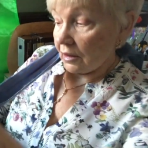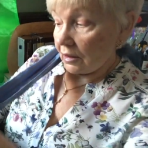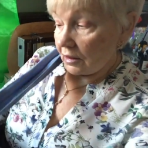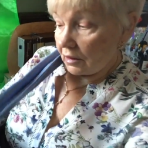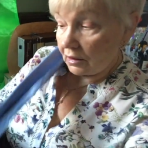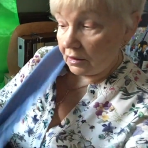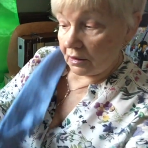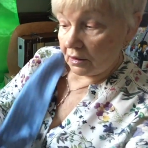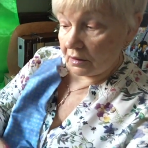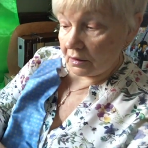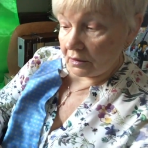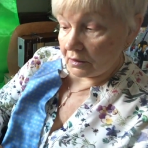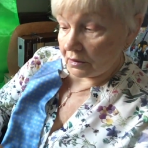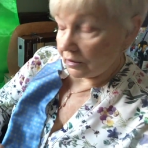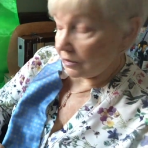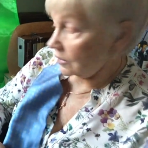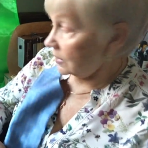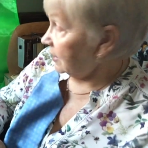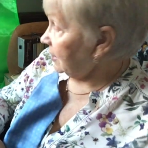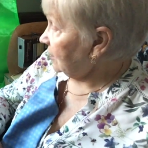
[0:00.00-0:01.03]
А,
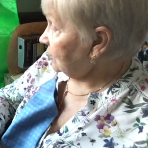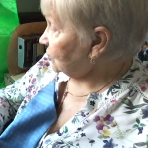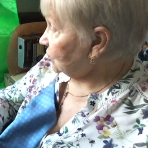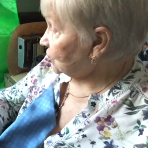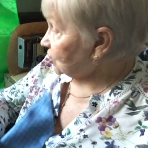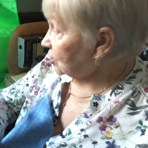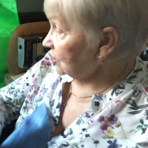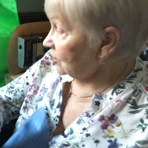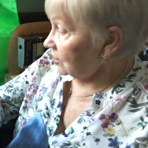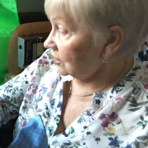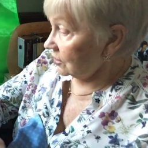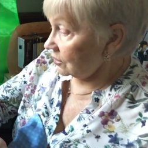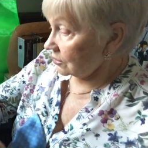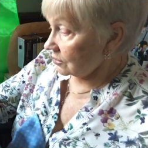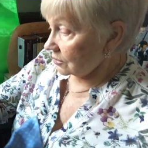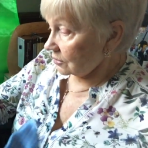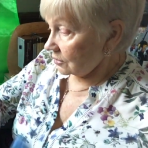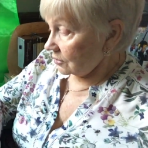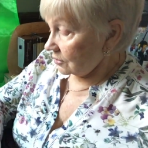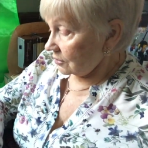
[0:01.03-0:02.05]
я сшила
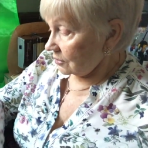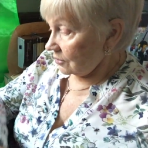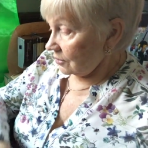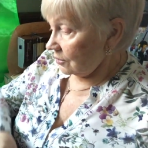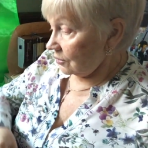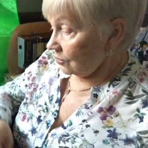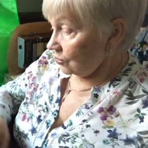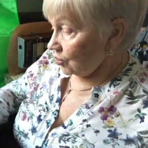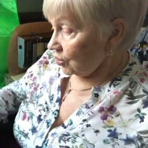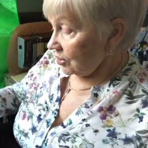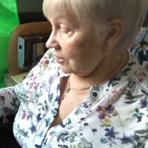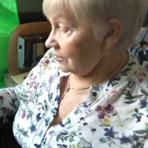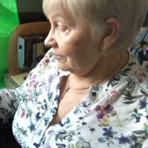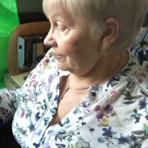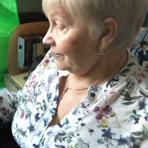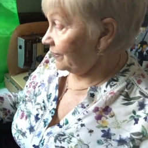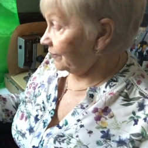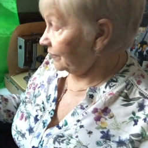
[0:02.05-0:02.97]
э, уже,